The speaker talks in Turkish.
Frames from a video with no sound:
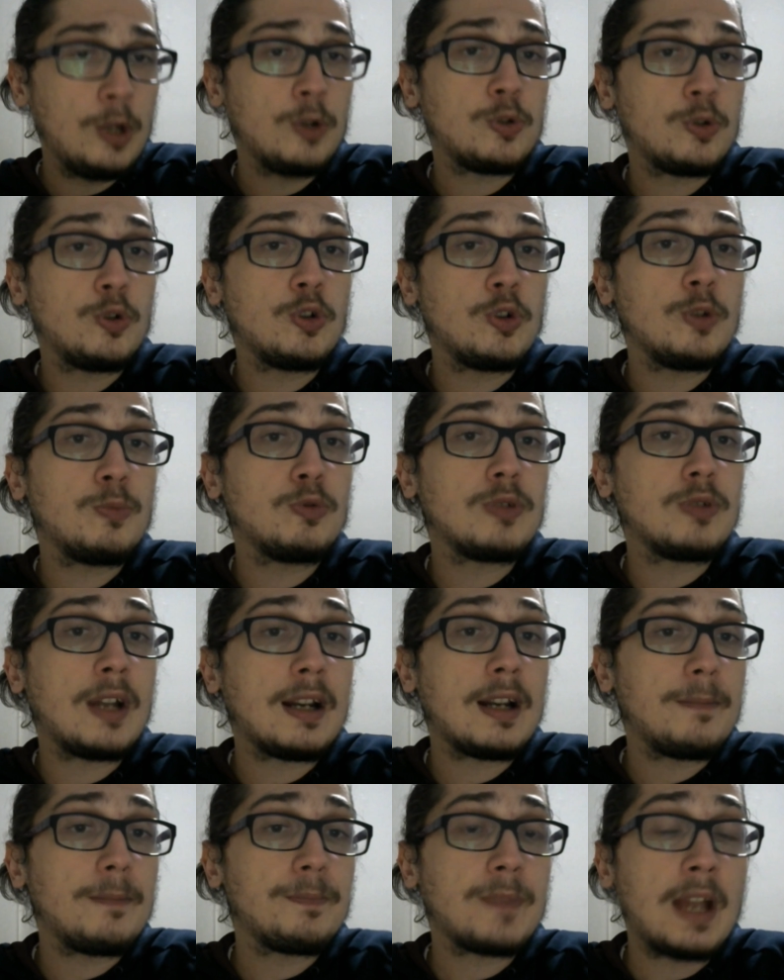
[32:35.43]
Çünkü
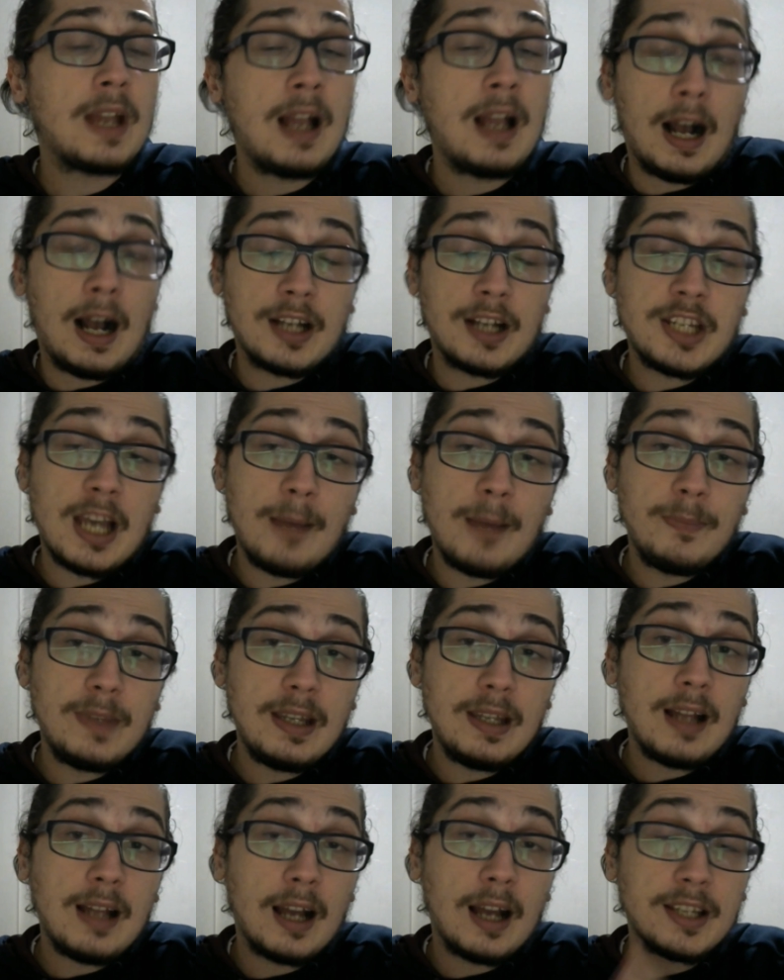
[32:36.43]
bunlar Hakem
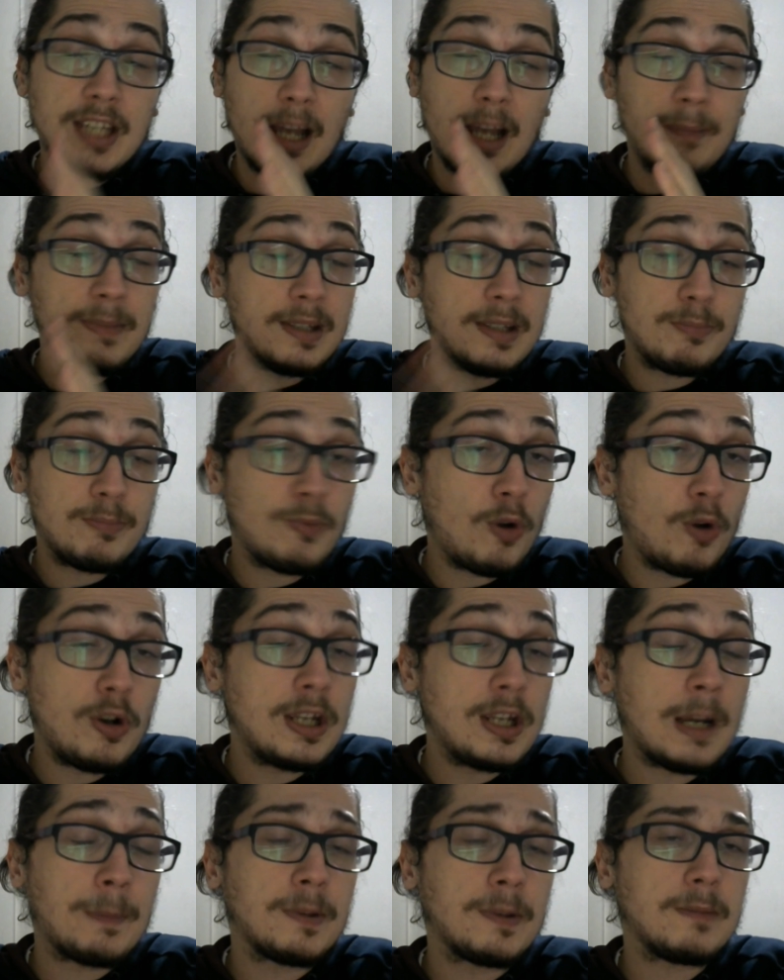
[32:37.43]
değil, hakemlik böyle
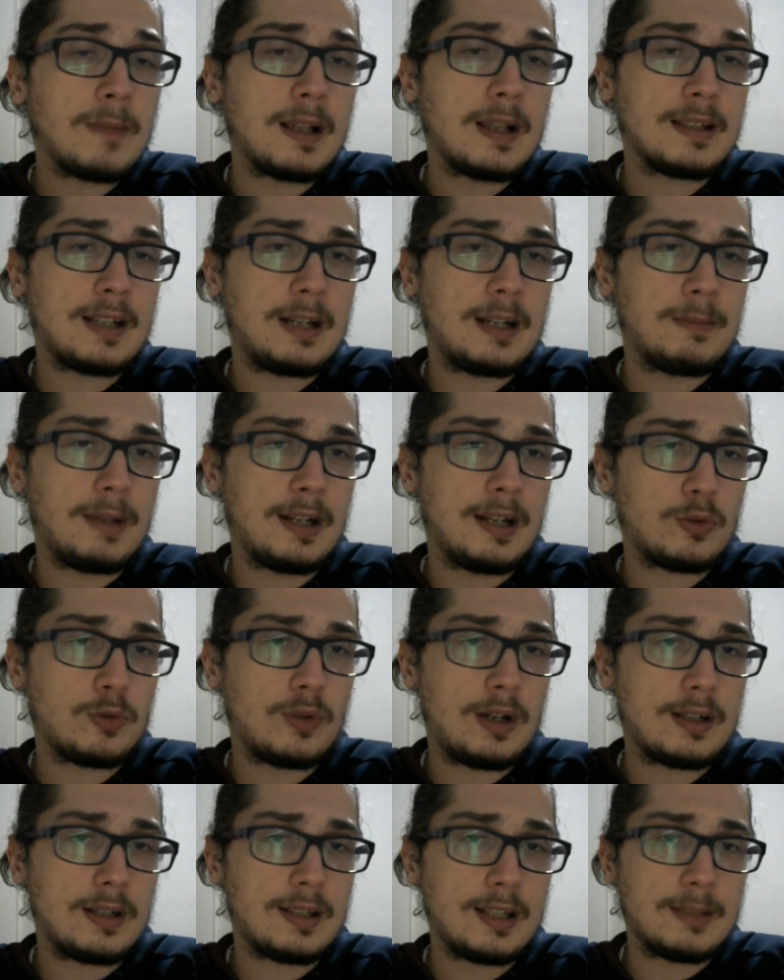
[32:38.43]
yapılmaz yani bana
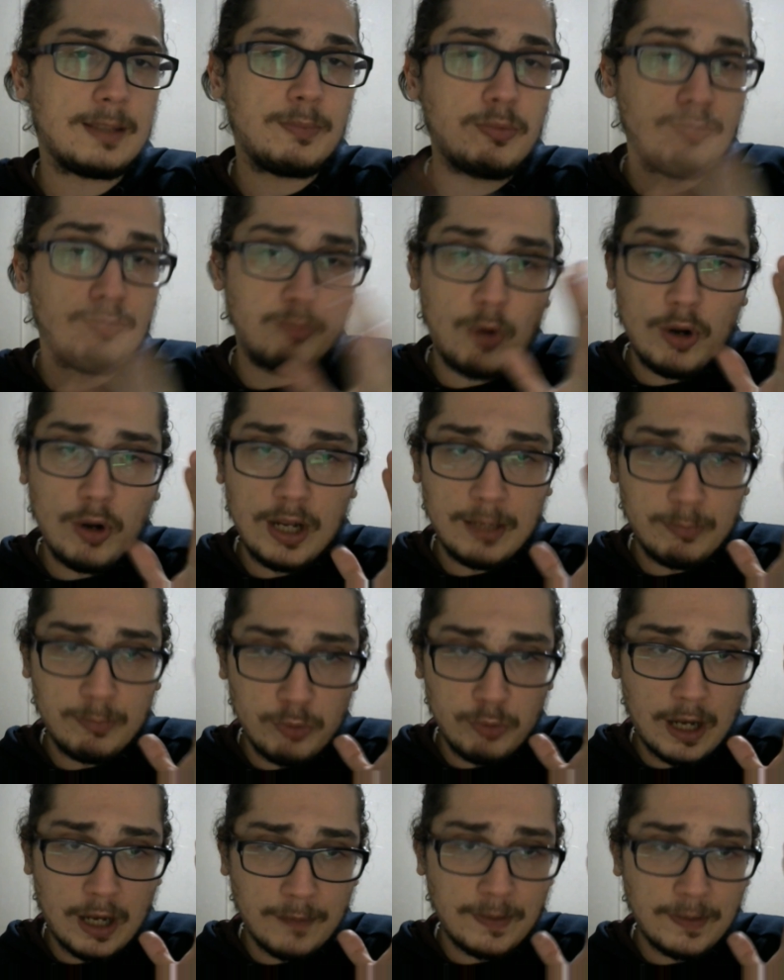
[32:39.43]
sorarsanız. Böyle
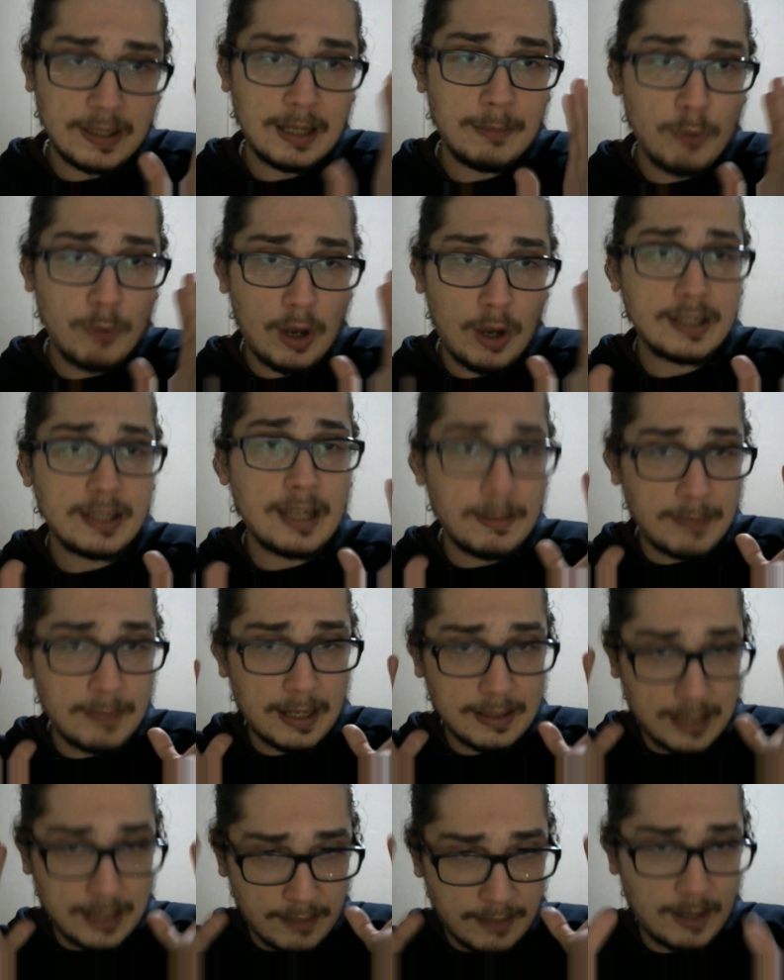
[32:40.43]
bu kafada bu
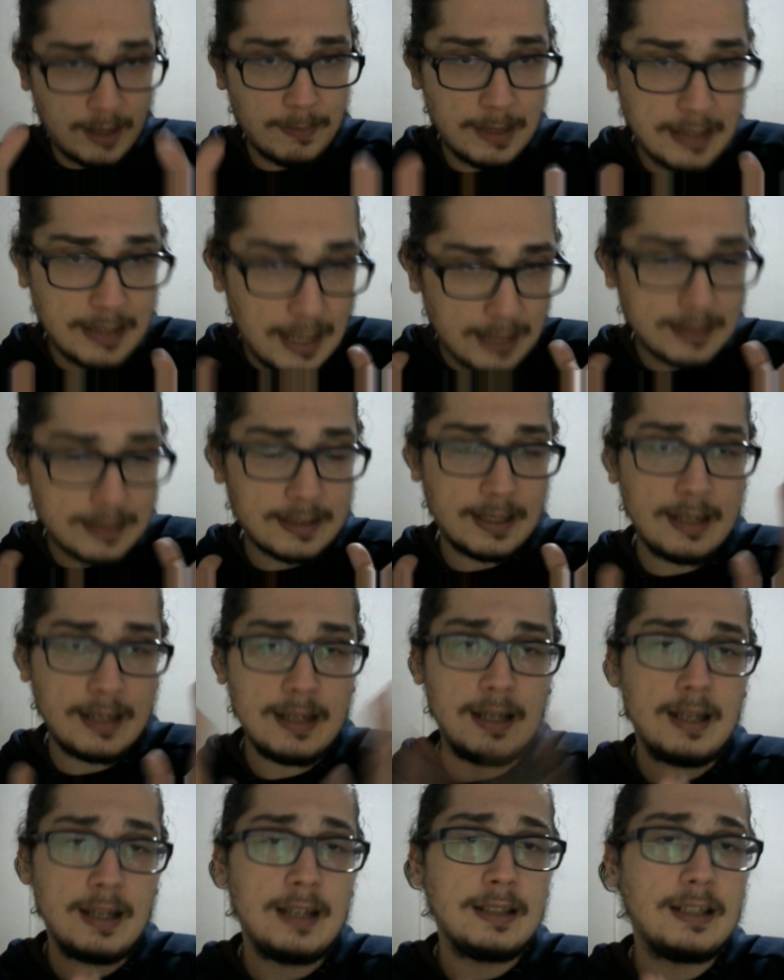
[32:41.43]
hakemler devam ederse
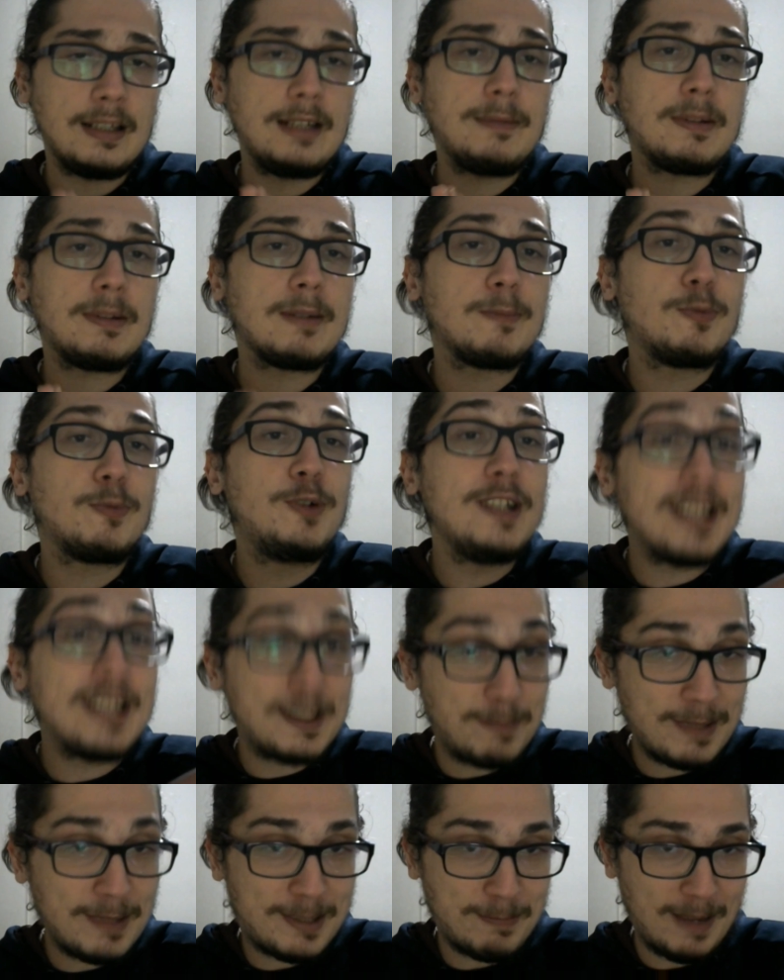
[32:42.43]
dediğim gibi bu
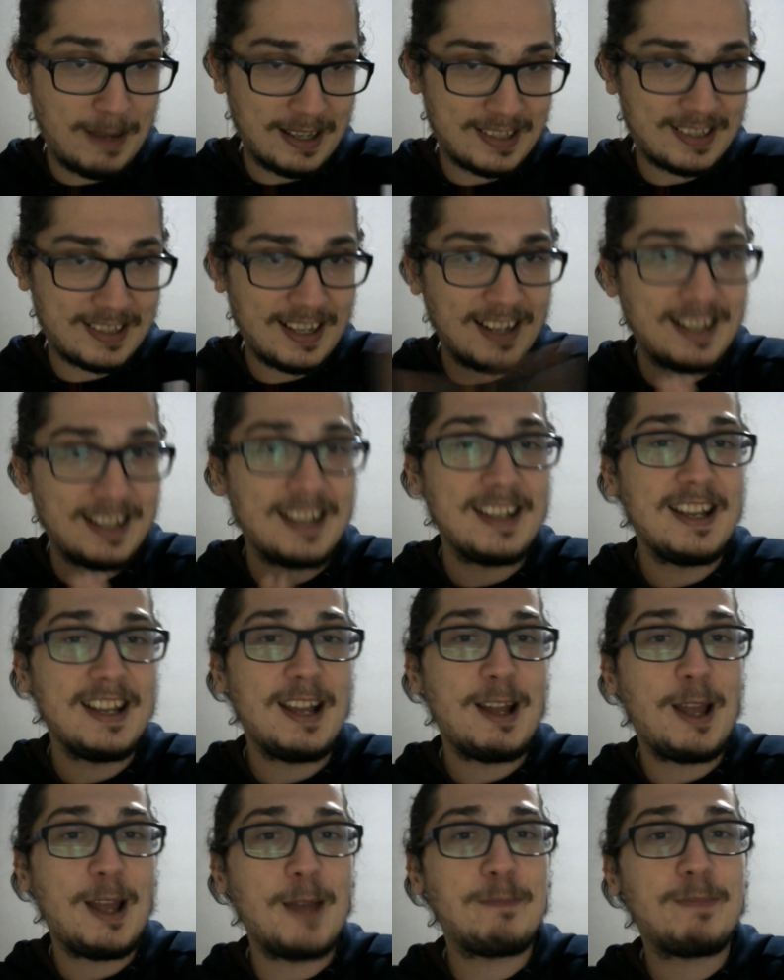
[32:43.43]
lig bitmez. Yani
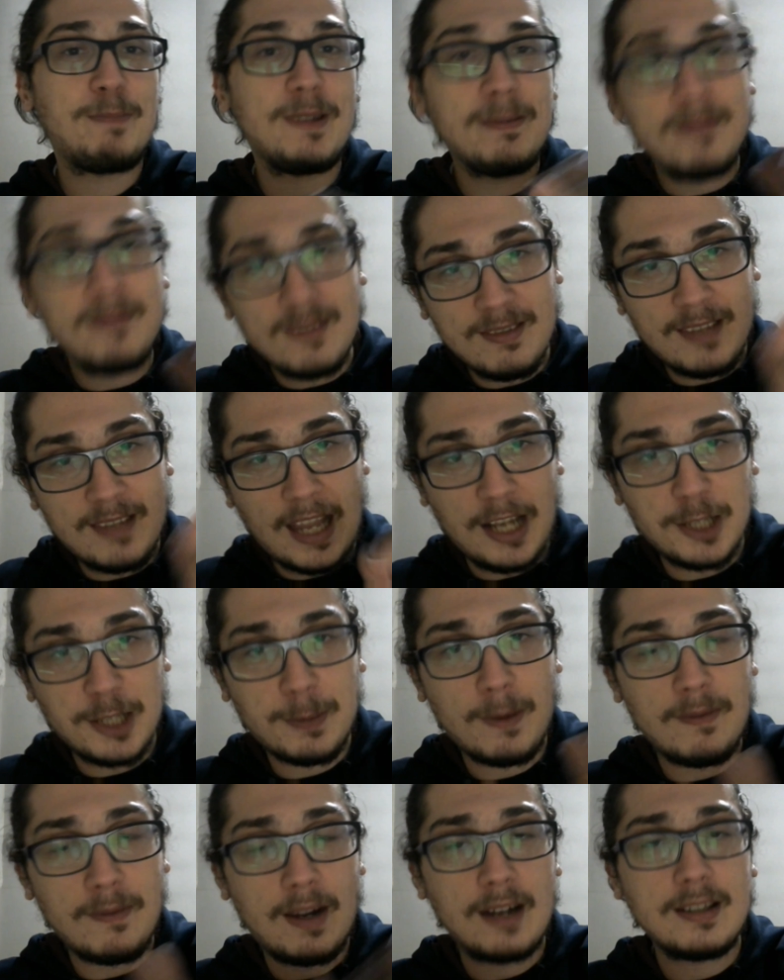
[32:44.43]
hep bir
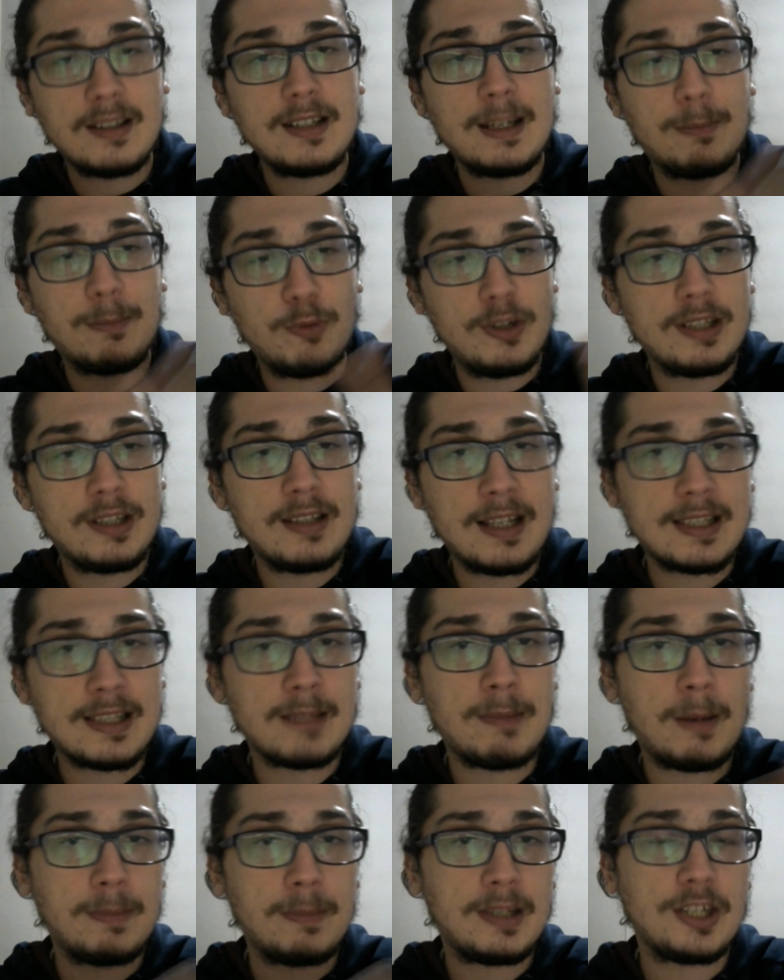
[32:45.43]
gelişme vardır ya bu lig ne
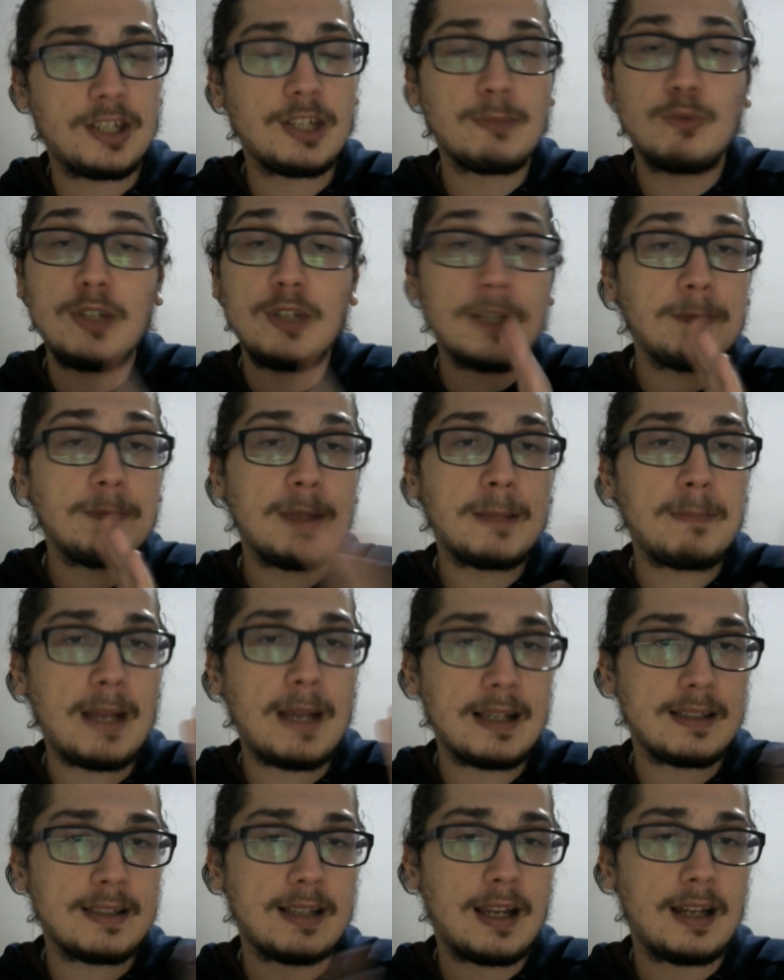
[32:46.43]
zaman bitecek? Bu lig
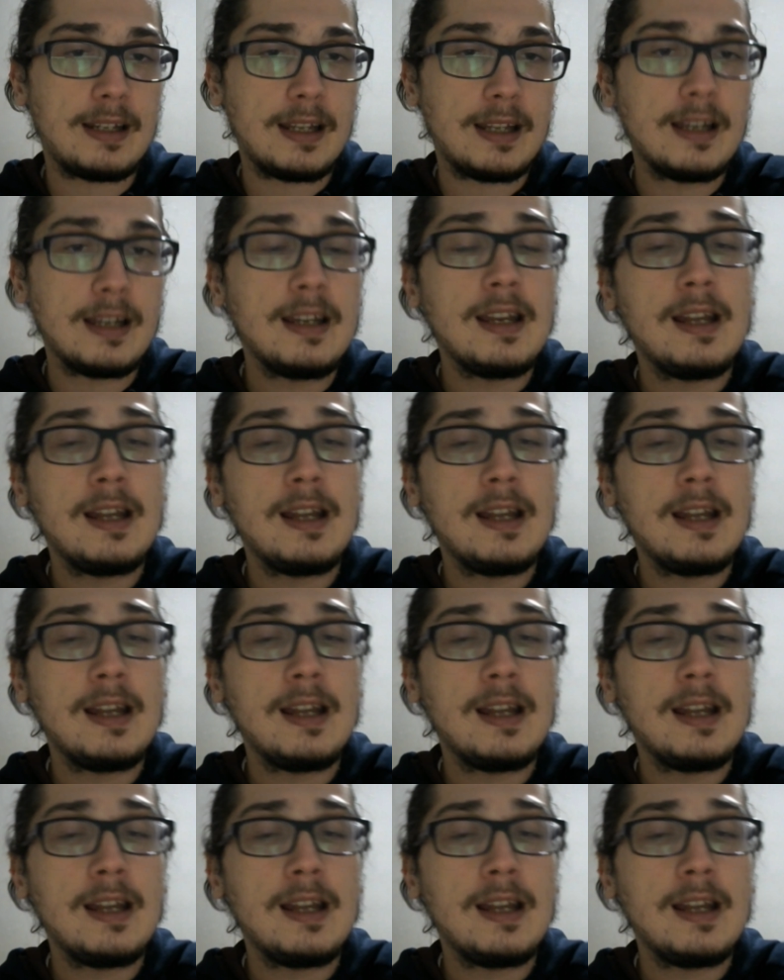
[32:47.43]
bitmez yani.